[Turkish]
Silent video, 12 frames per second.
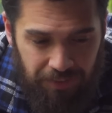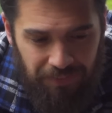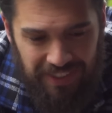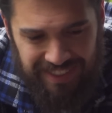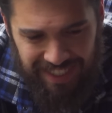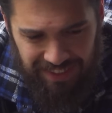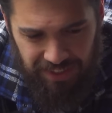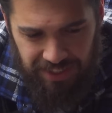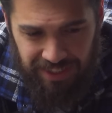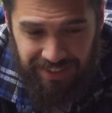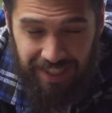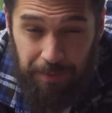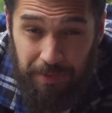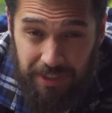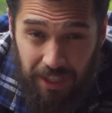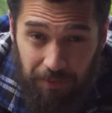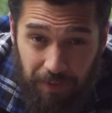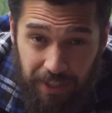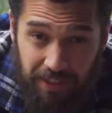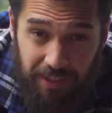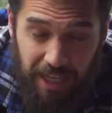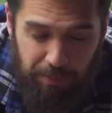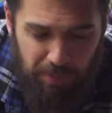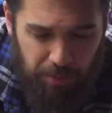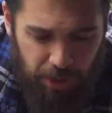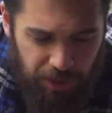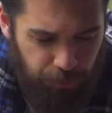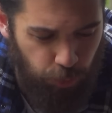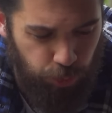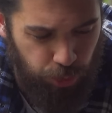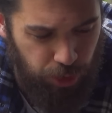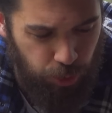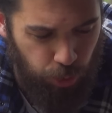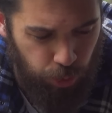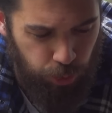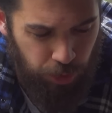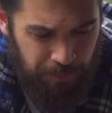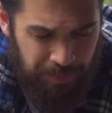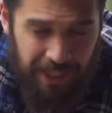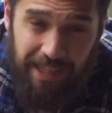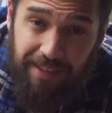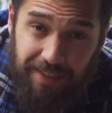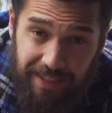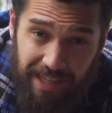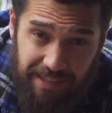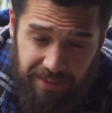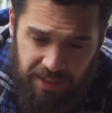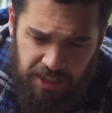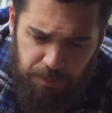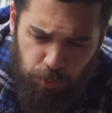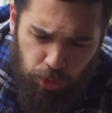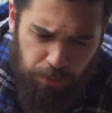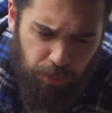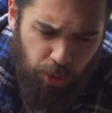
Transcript: ve sadece temiz havayı emme manifolduna yolluyor. Dilerseniz bunun